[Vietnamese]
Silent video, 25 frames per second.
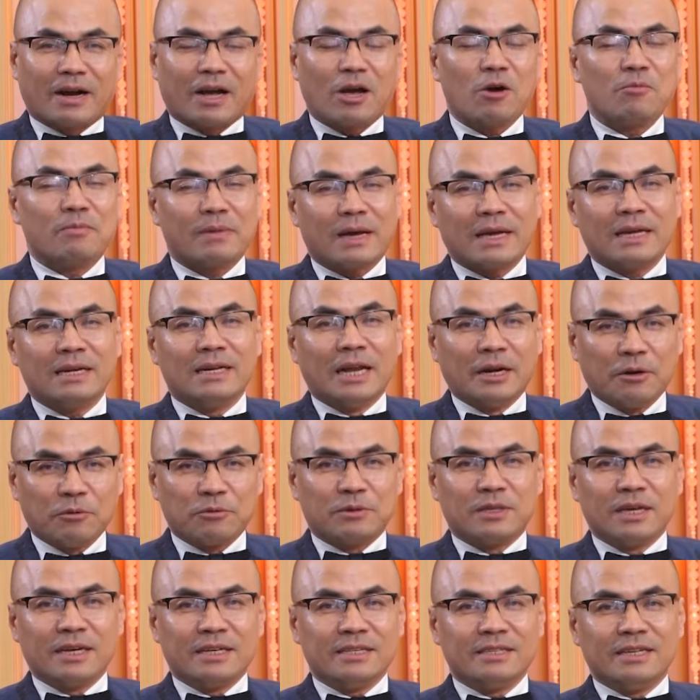Và ngày hôm nay lần
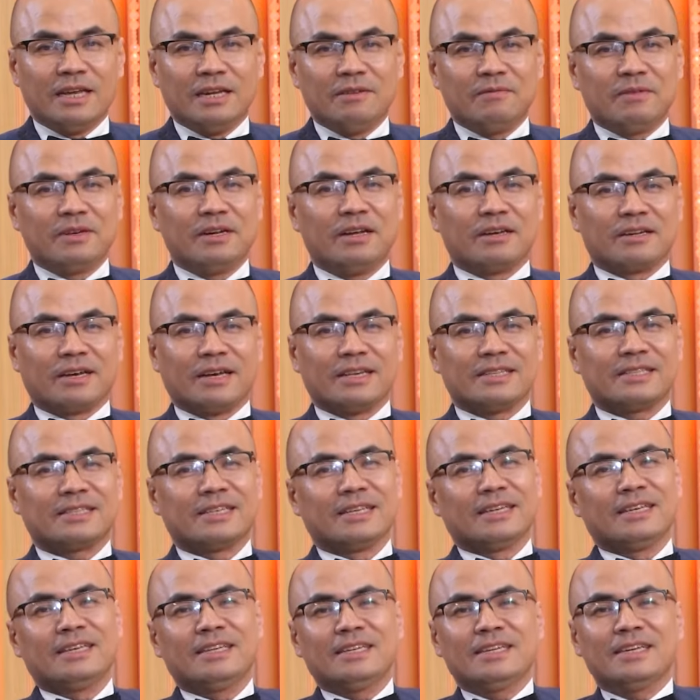đầu tiên đến với Đời Nghệ
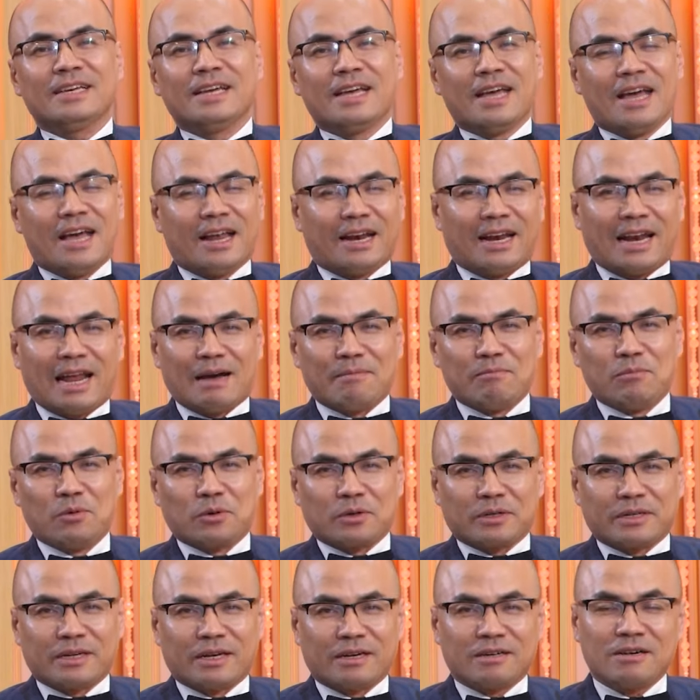Sĩ là
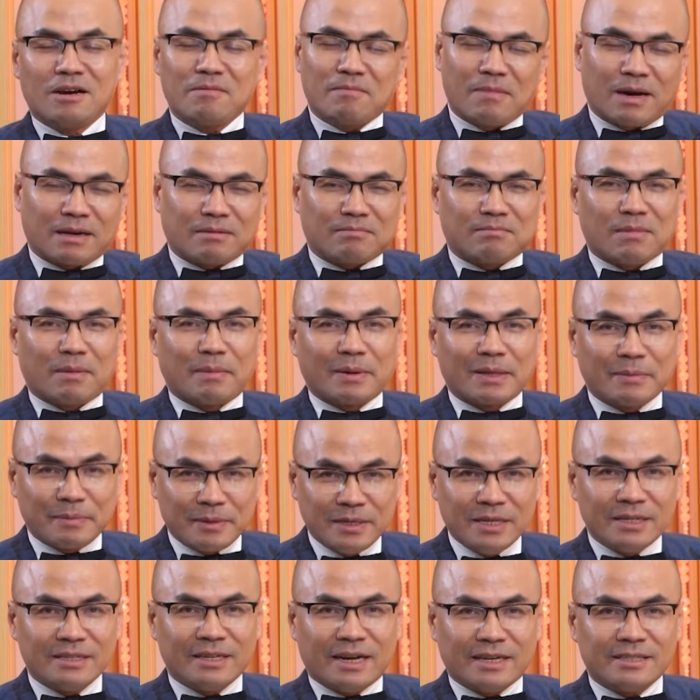một à, gương mặt mà bản thân
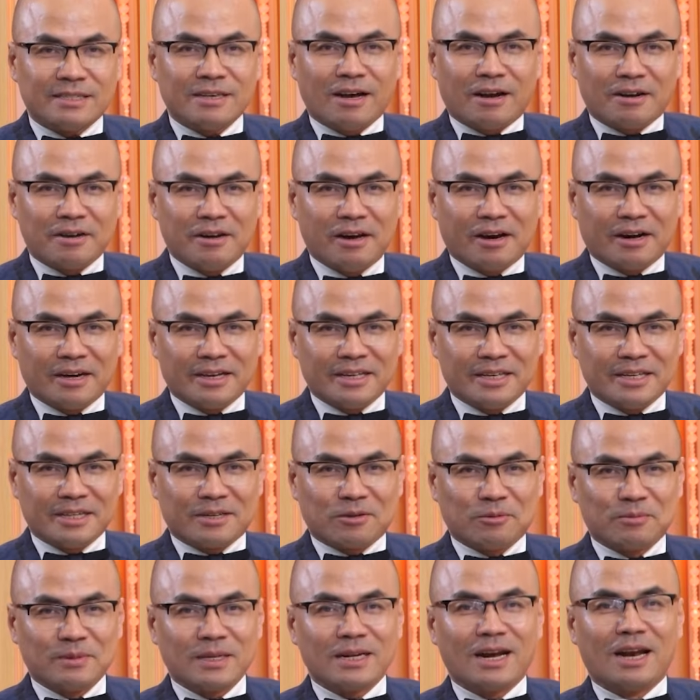Mi Đức đã chờ
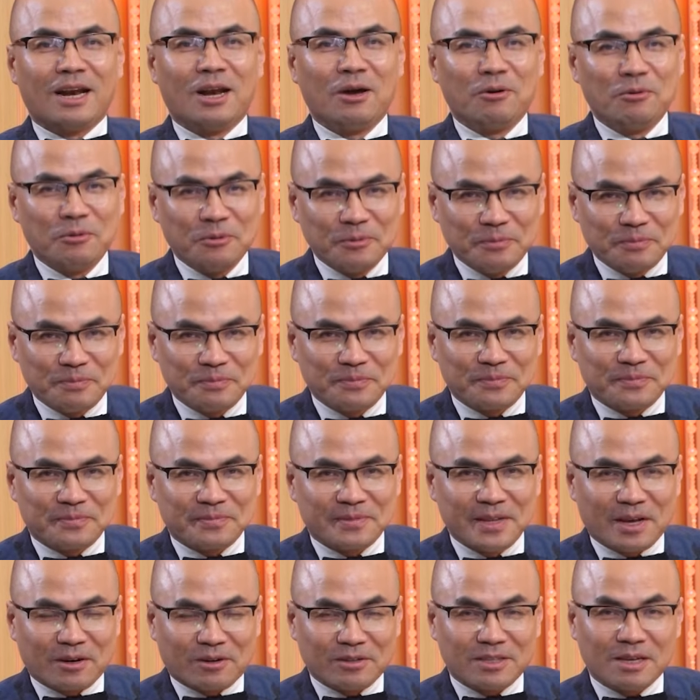đợi cũng rất là lâu
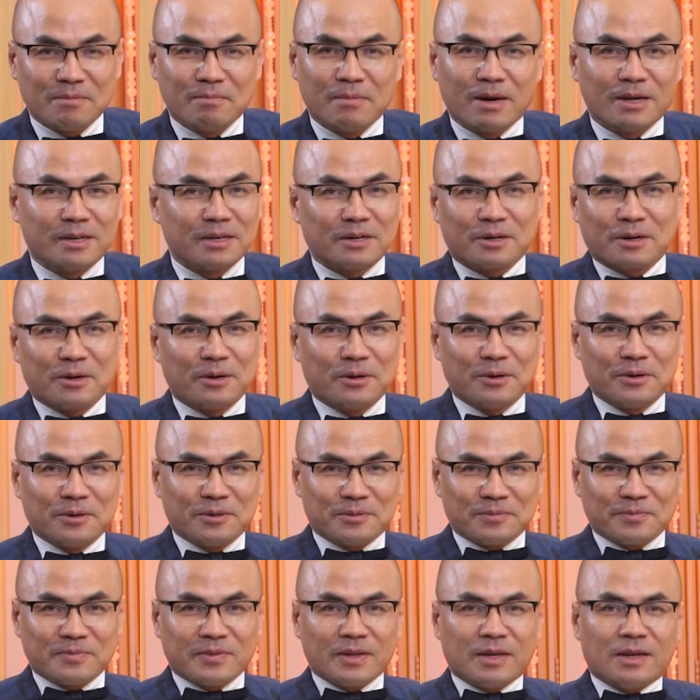để có thể mời được
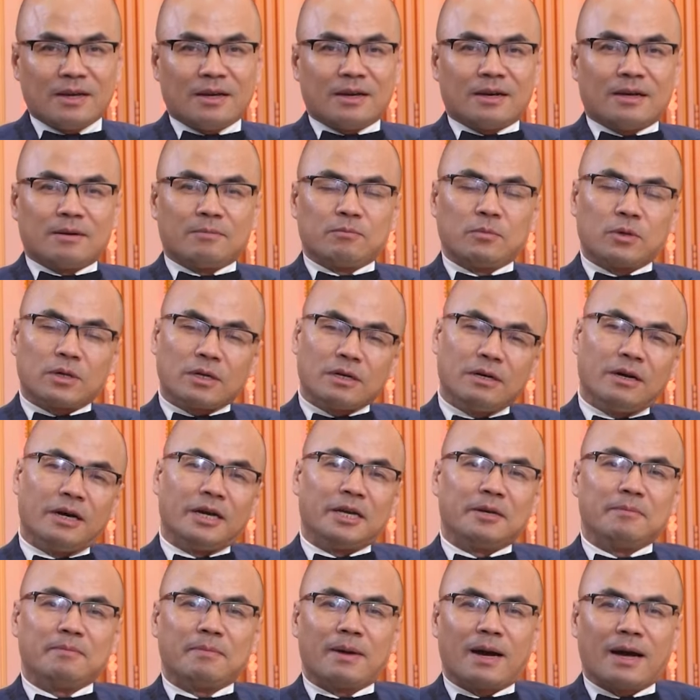cô Một
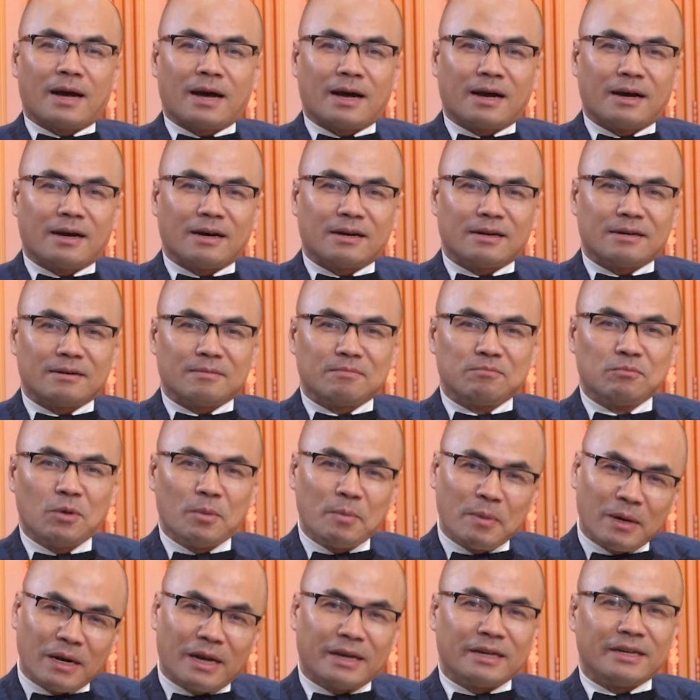người mà
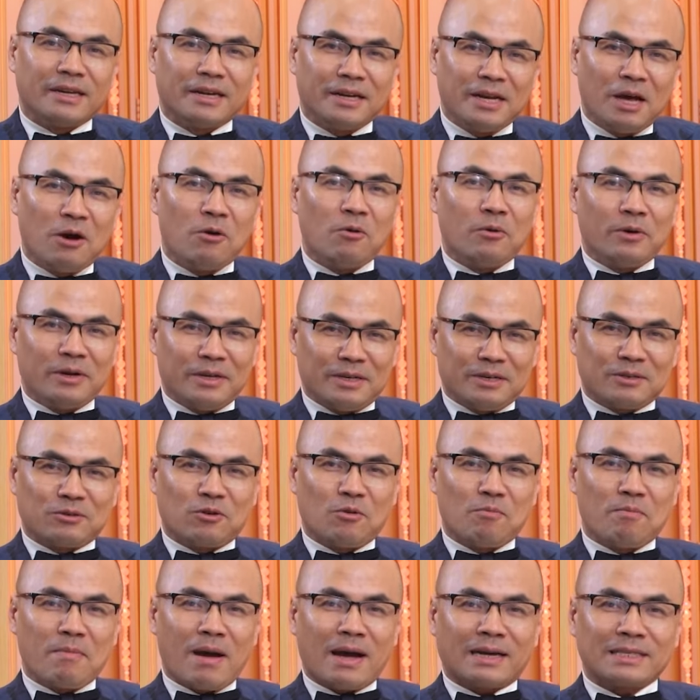mỗi một lần đến đâu ấy
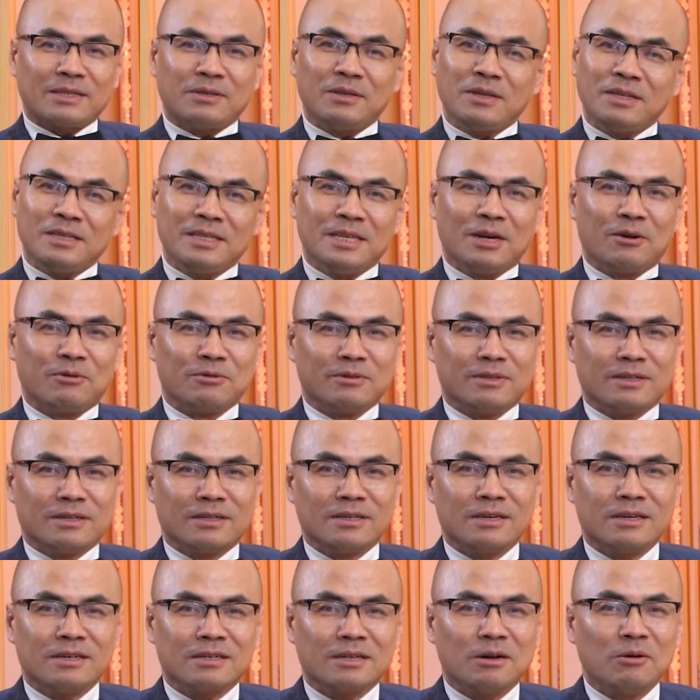cũng mang ra rất nhiều
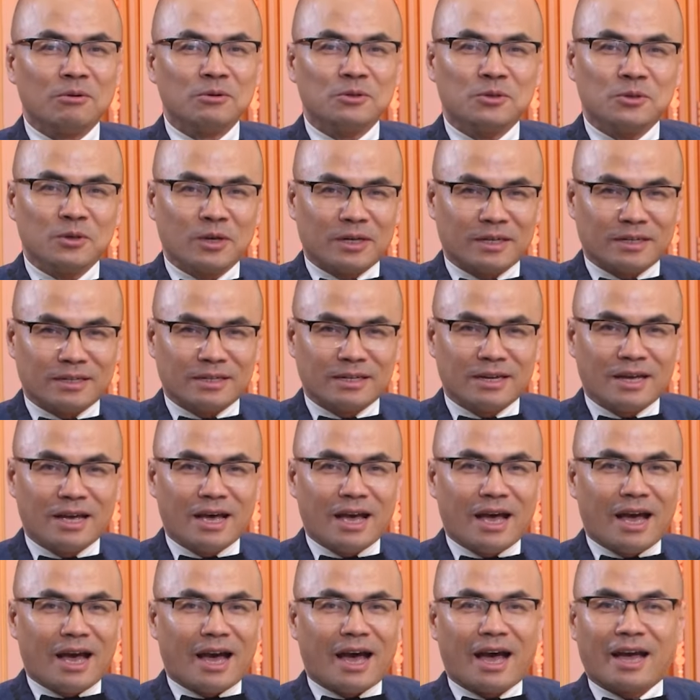những à, câu chuyện
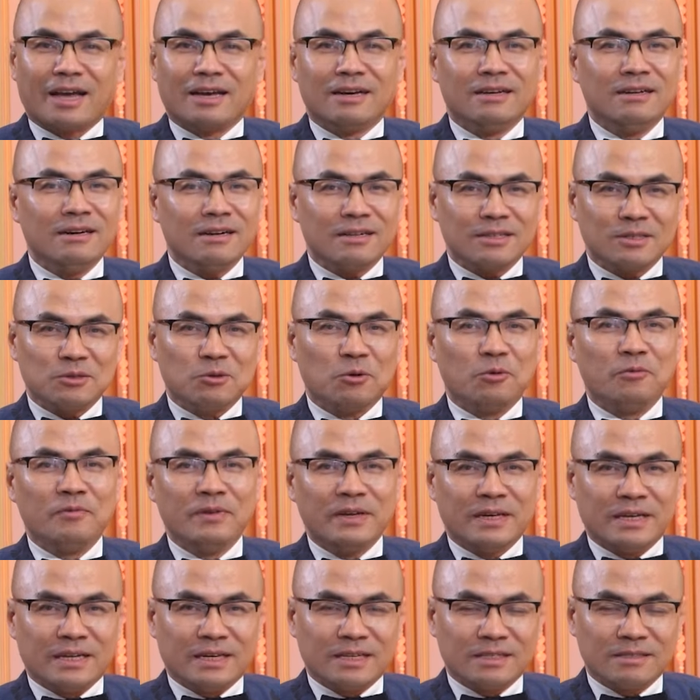hài hước, thú
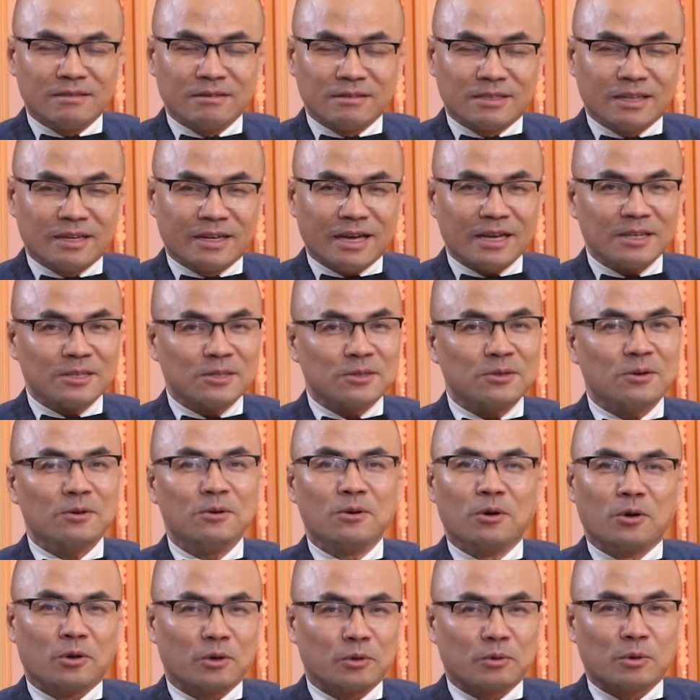vị từ tính cách sôi
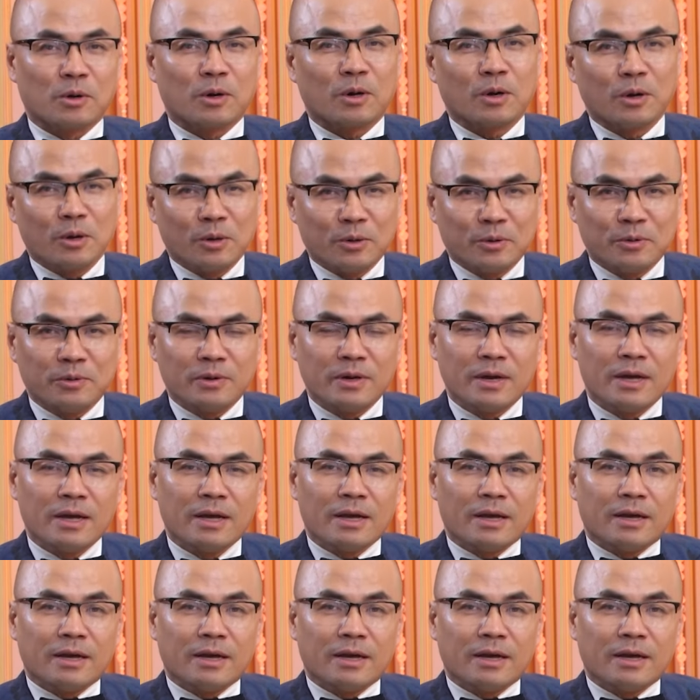nổi của cô